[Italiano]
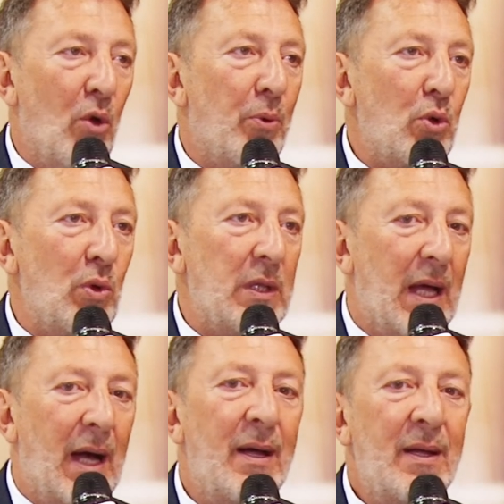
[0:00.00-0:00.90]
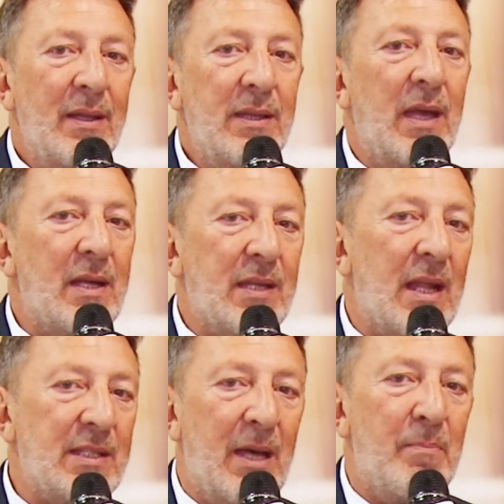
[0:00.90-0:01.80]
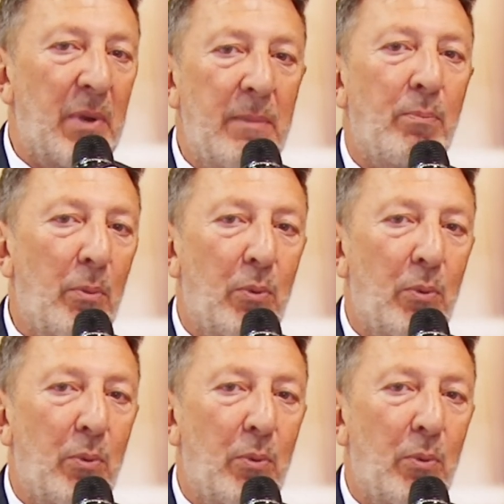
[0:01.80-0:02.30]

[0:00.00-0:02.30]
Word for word: l'opportunità di essere sempre in pole